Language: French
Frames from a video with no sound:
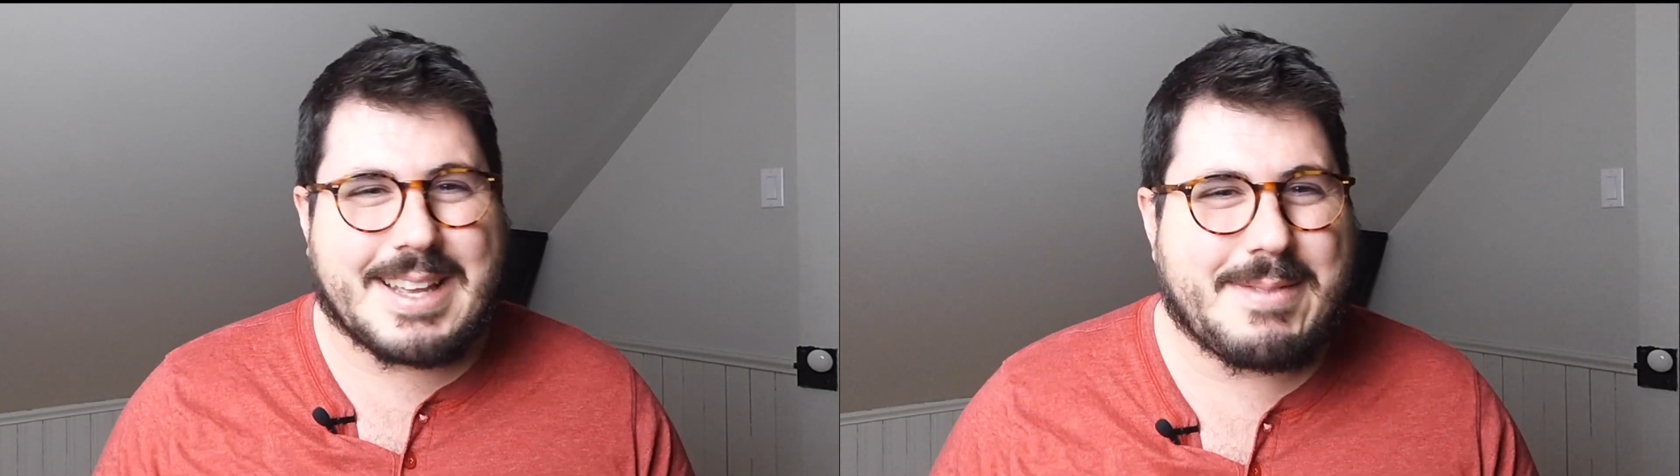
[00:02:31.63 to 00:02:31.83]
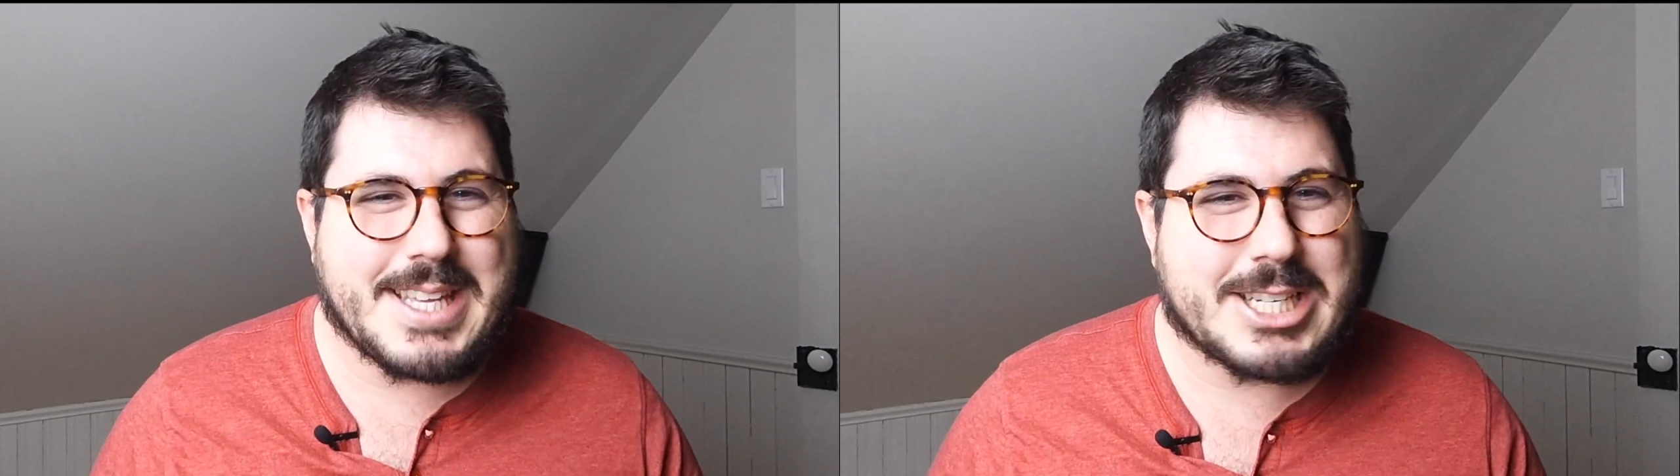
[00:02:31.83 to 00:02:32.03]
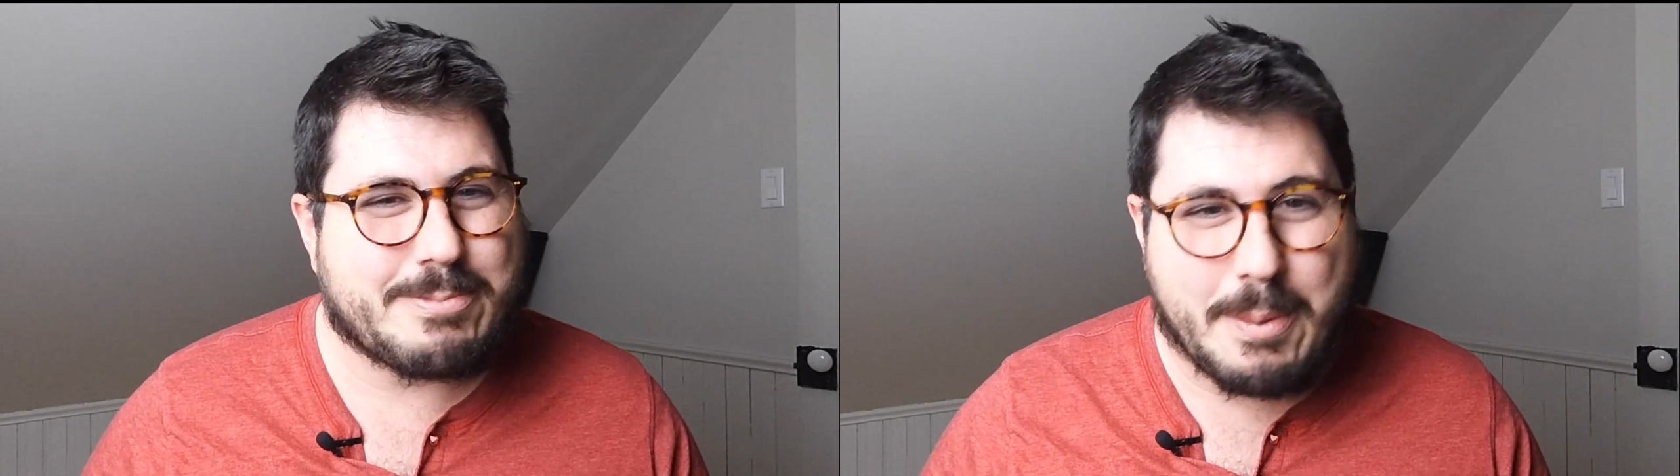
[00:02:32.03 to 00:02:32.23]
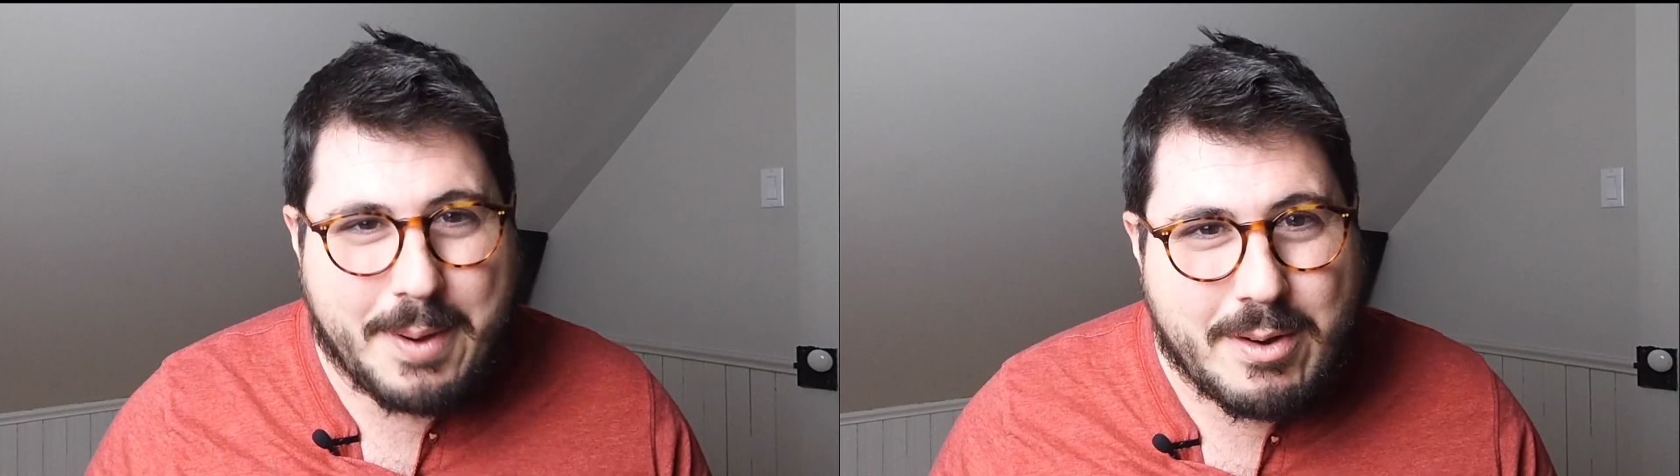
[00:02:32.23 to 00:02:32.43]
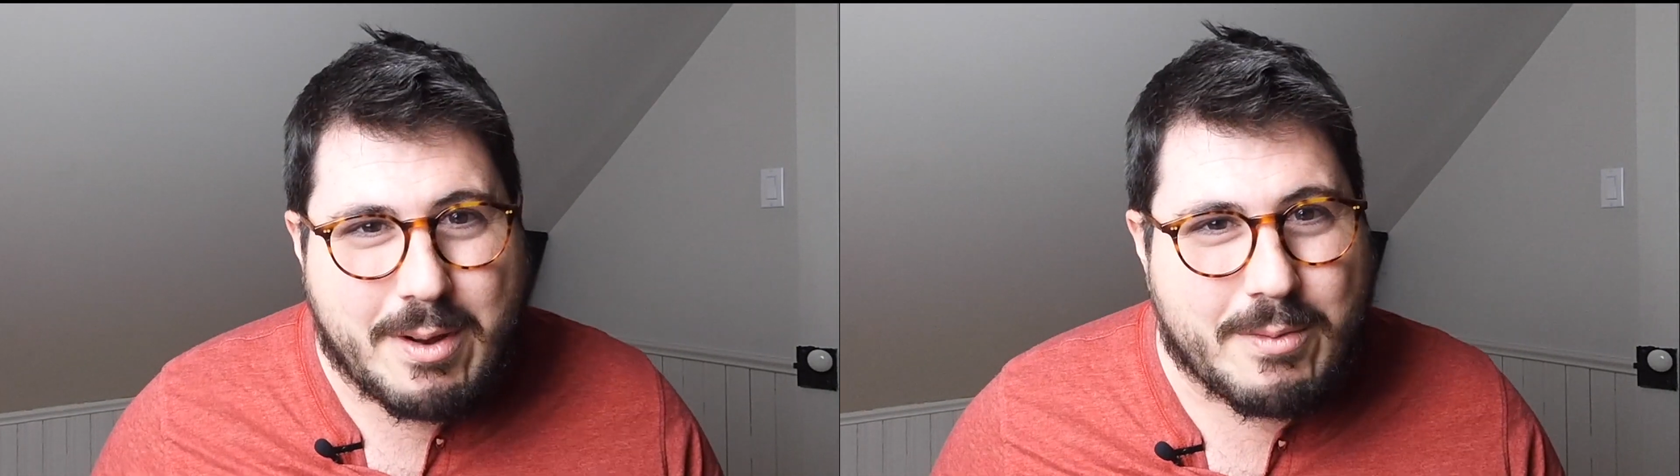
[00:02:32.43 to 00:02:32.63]
amis, je peux
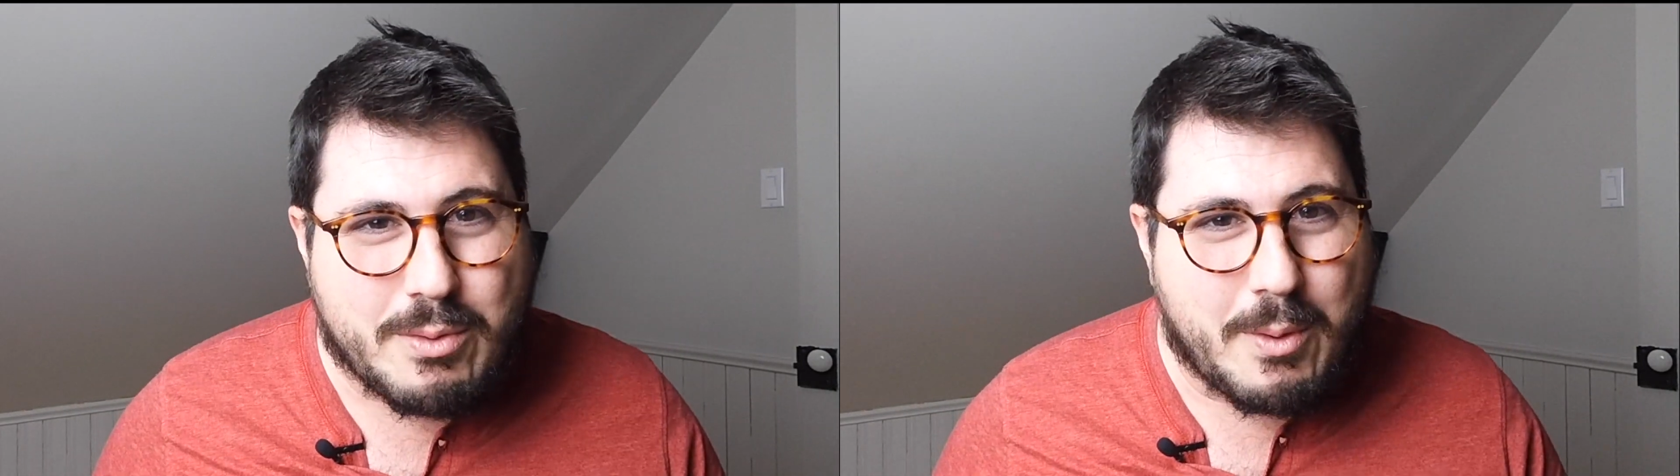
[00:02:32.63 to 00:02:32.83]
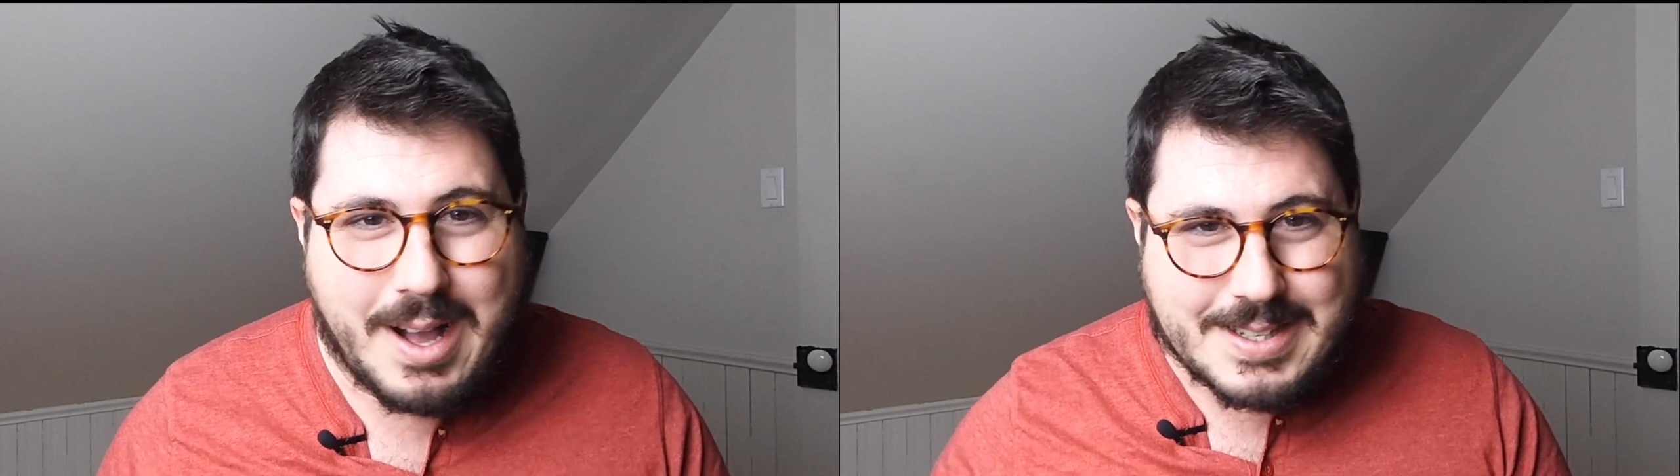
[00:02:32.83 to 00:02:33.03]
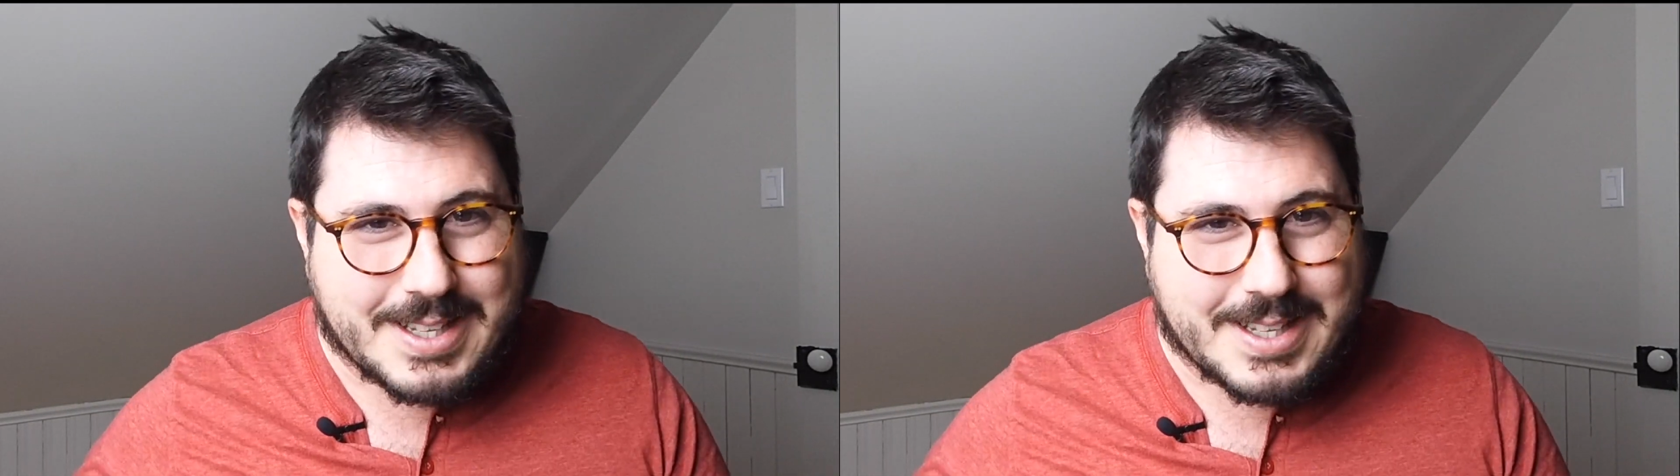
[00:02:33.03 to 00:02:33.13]
pas lui en vouloir,